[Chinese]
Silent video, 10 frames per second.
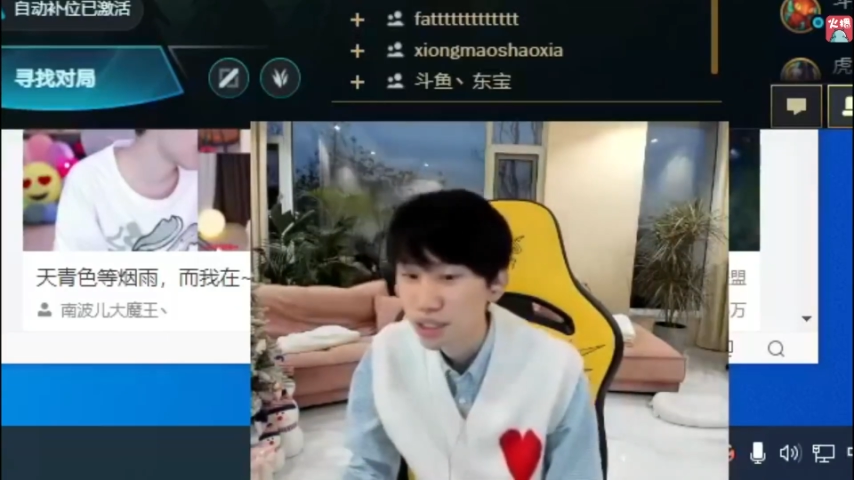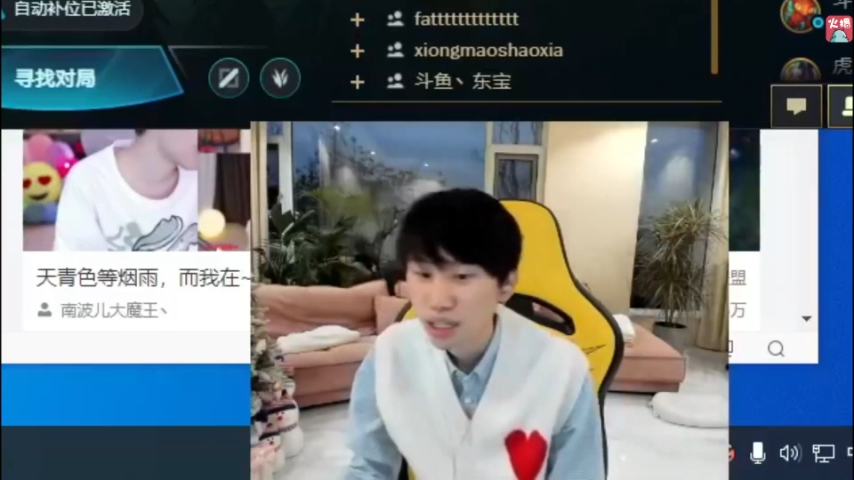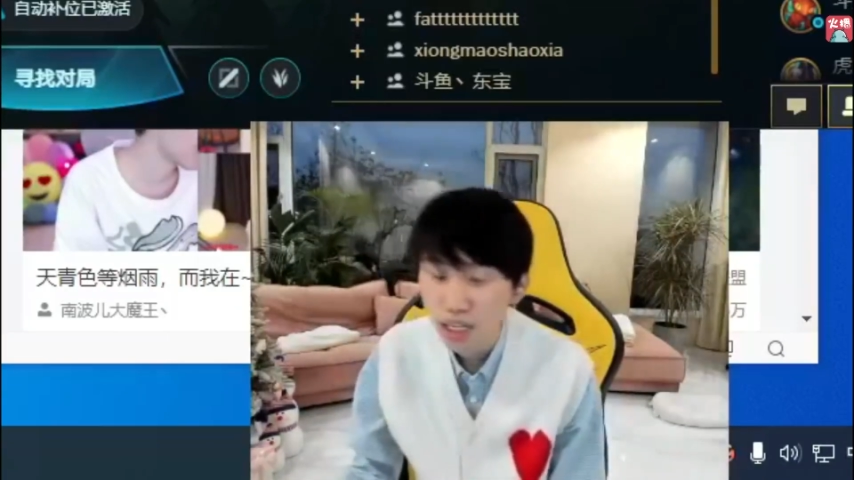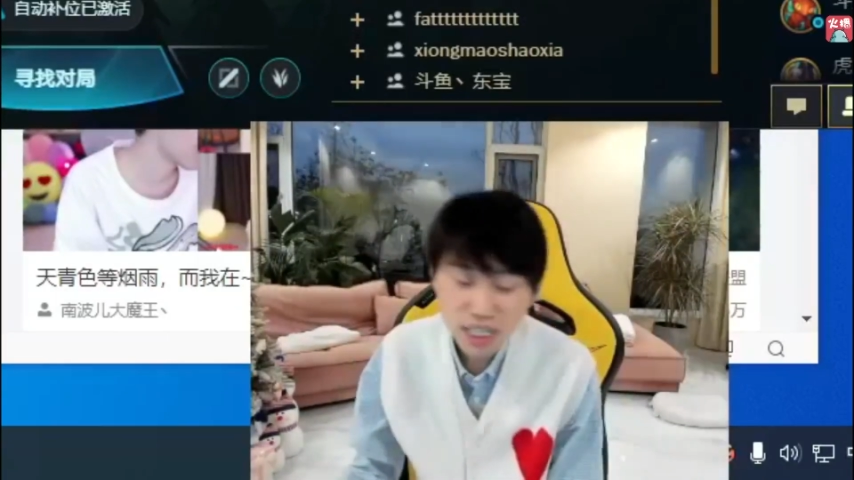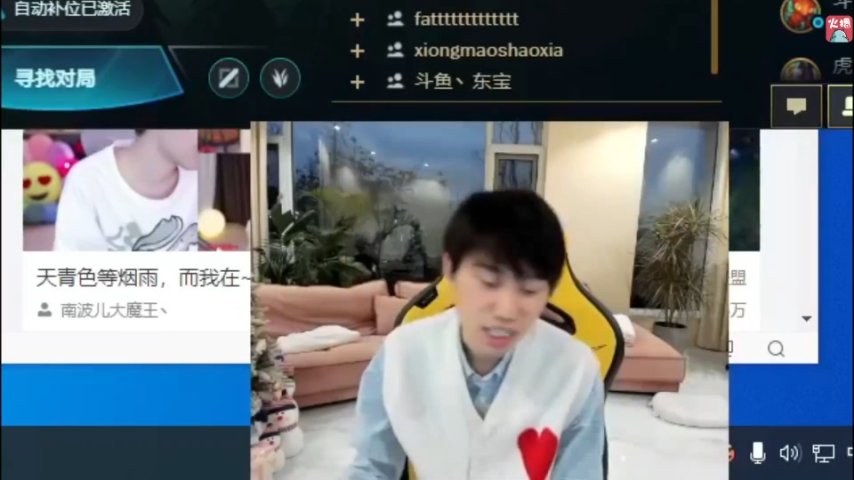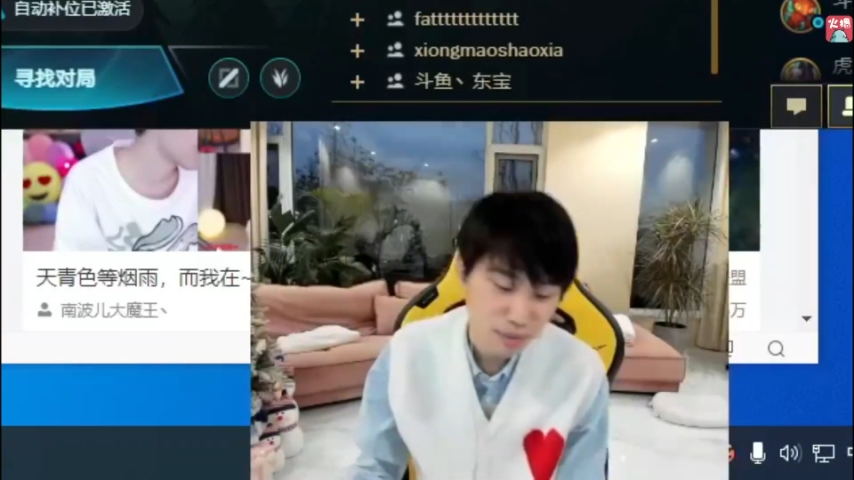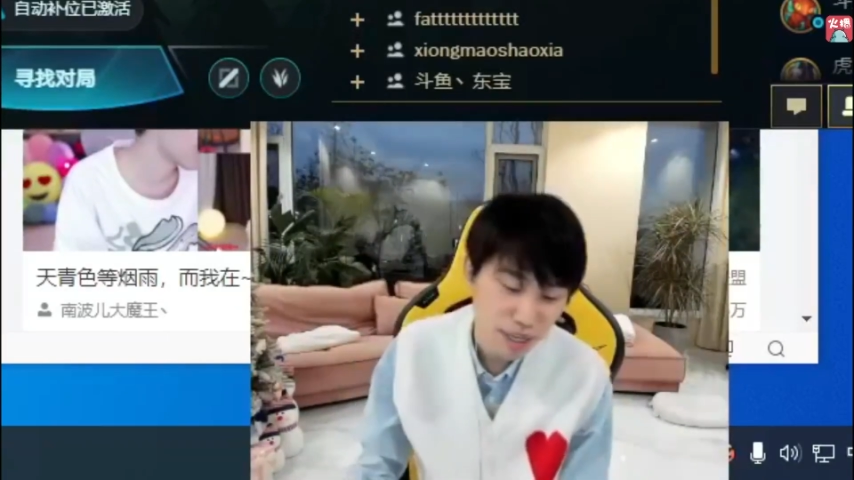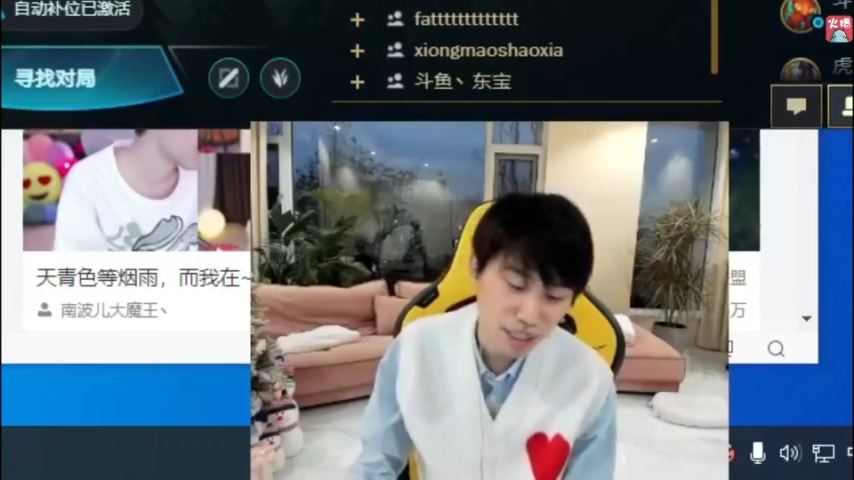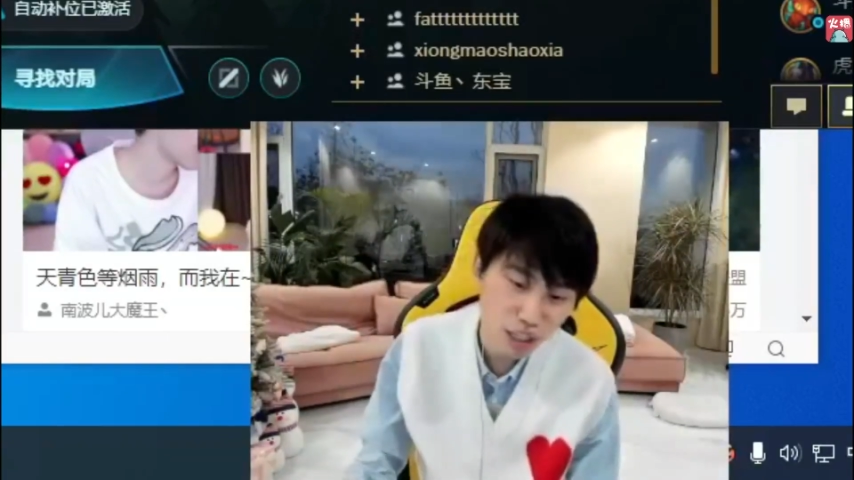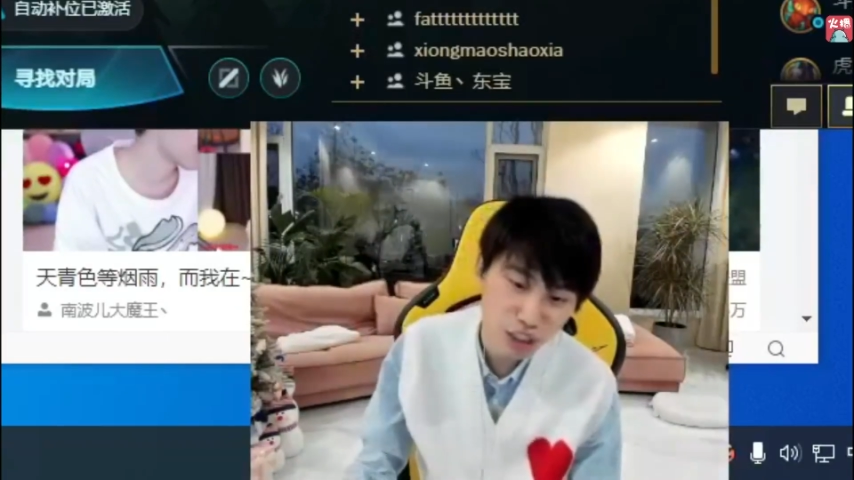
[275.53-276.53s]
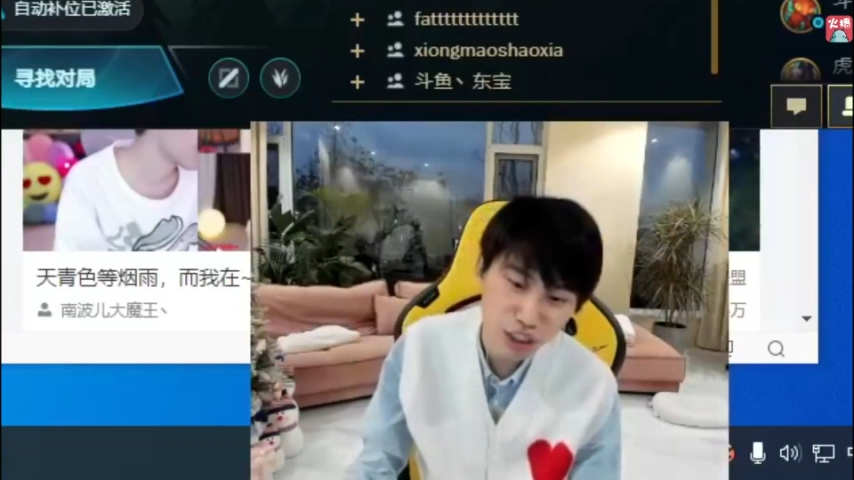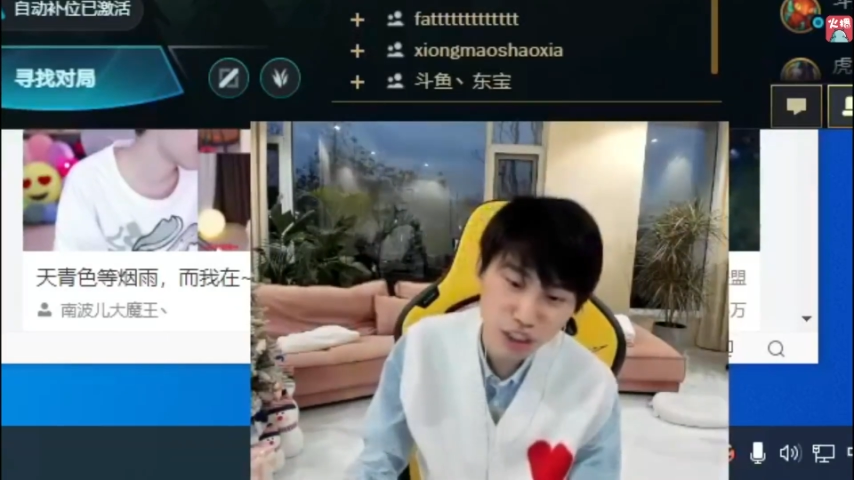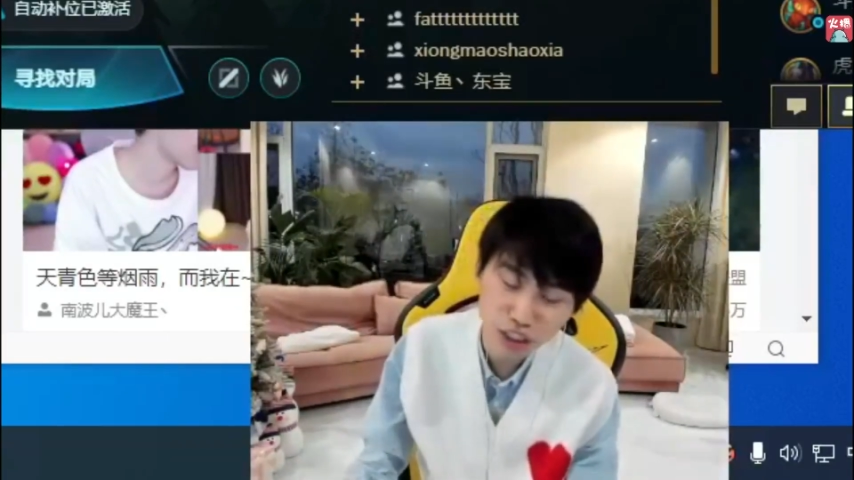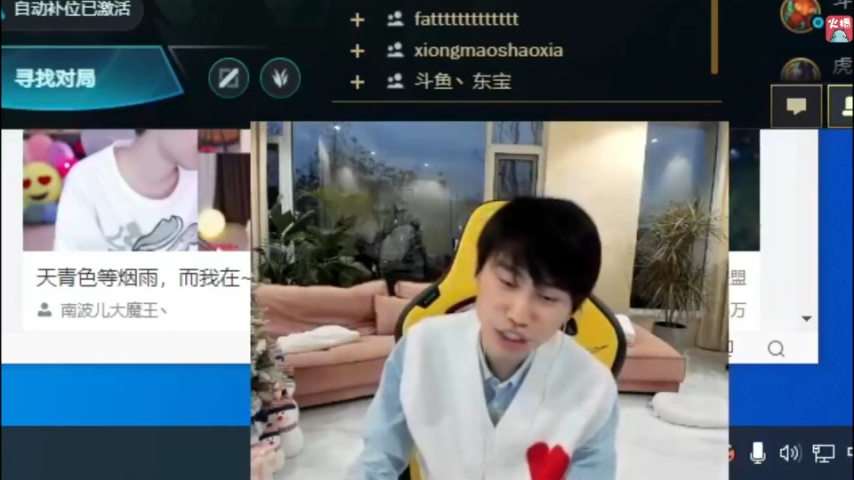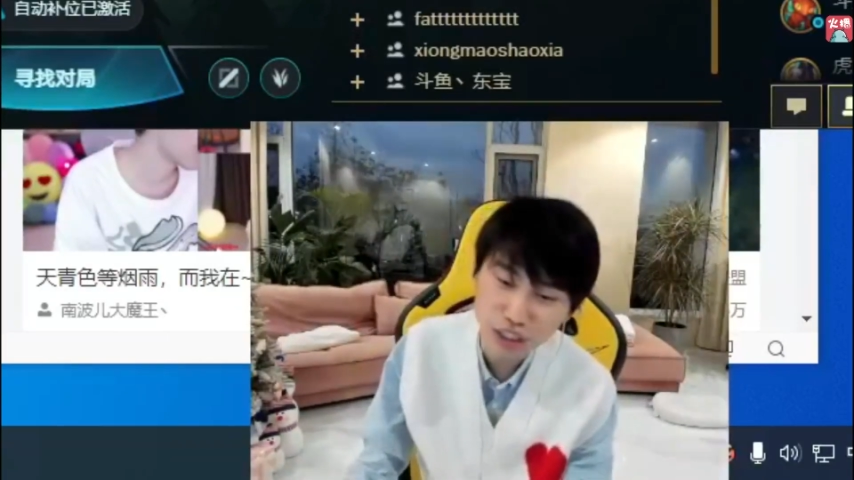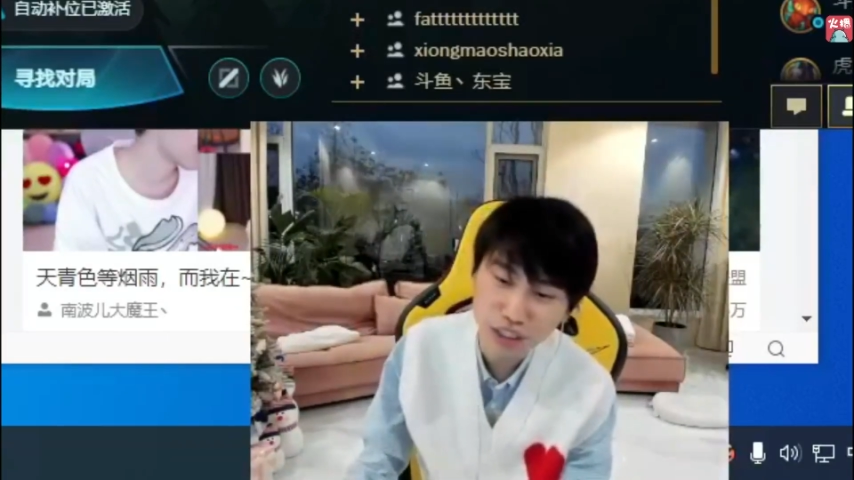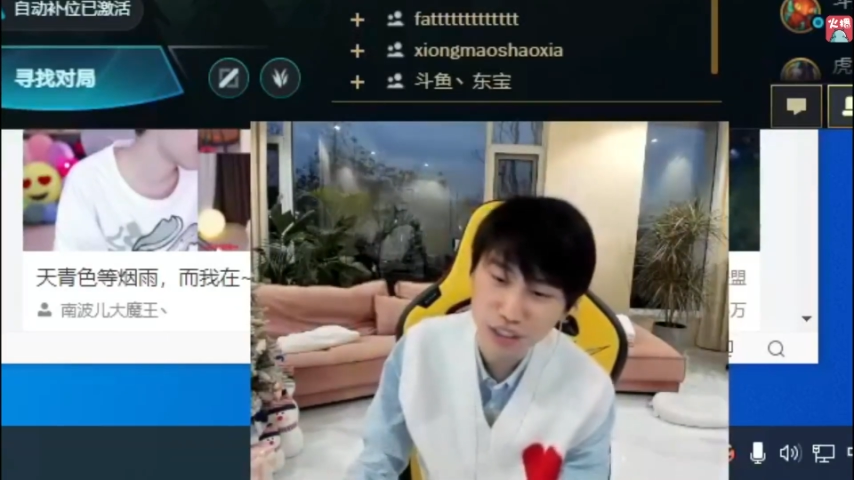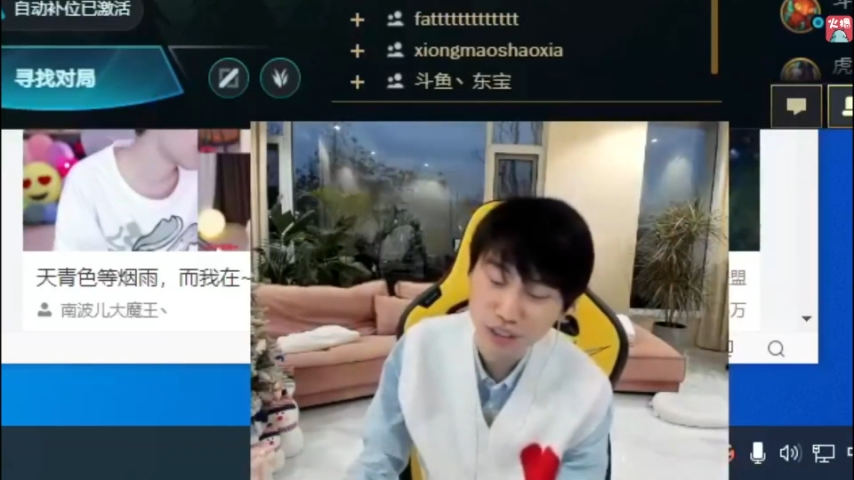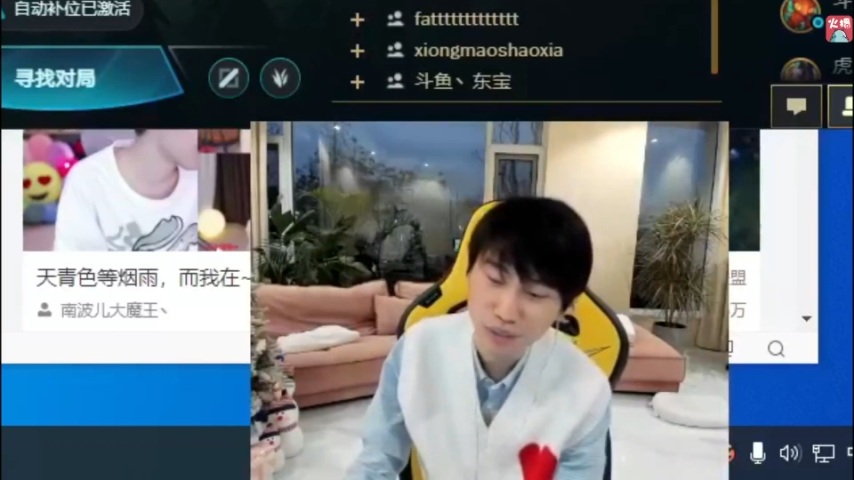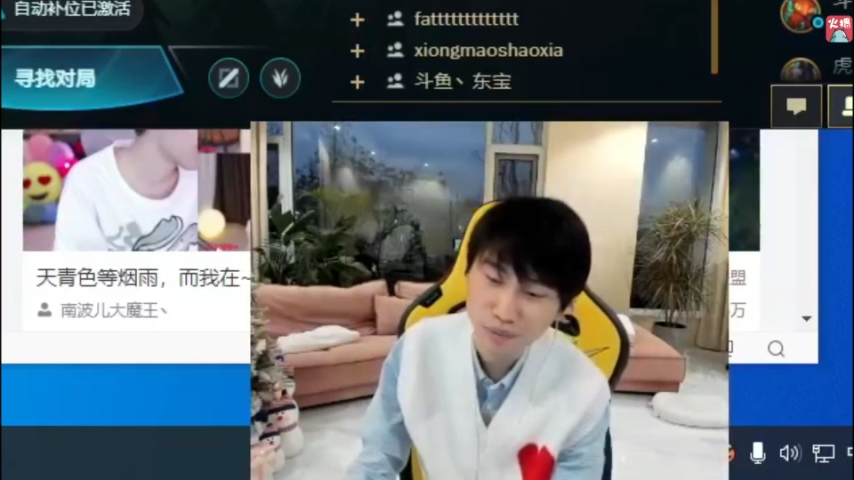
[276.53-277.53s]
而且你们也知道，其实
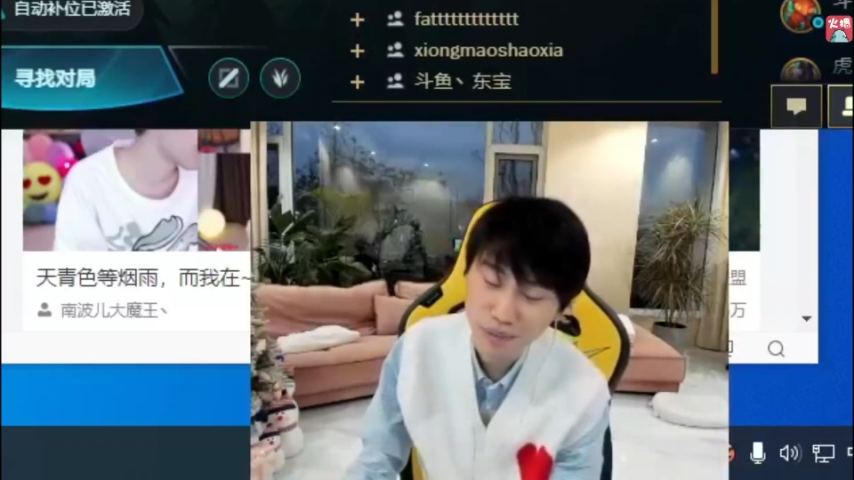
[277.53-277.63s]
是，